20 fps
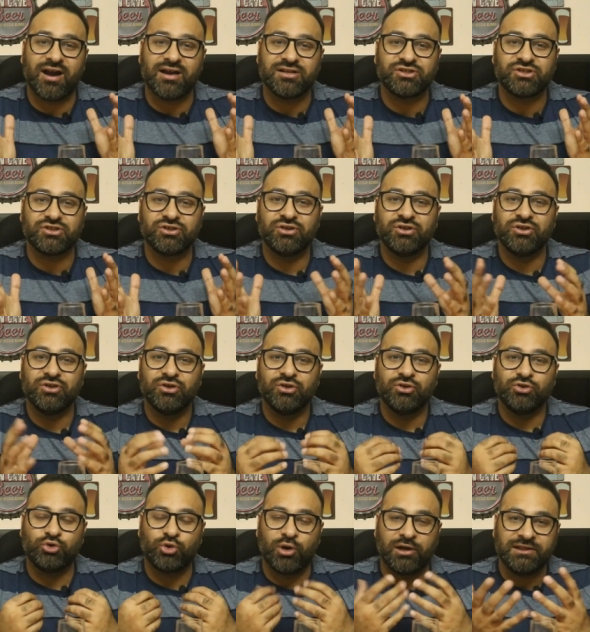लार्ज
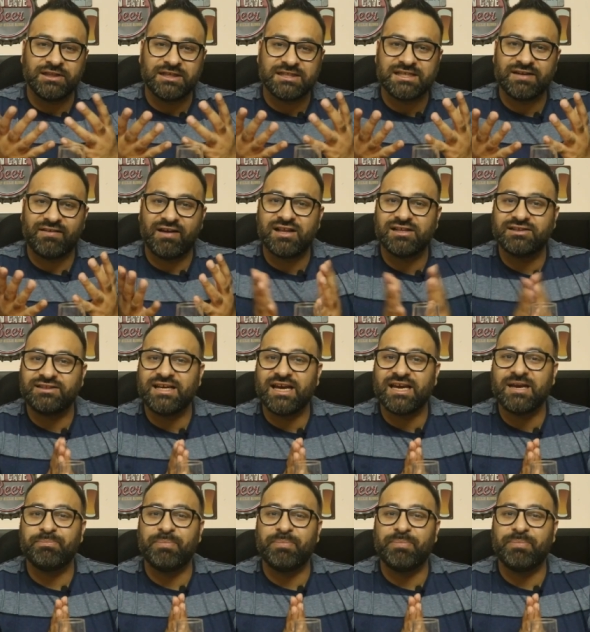तो अंदर से आवाज आती है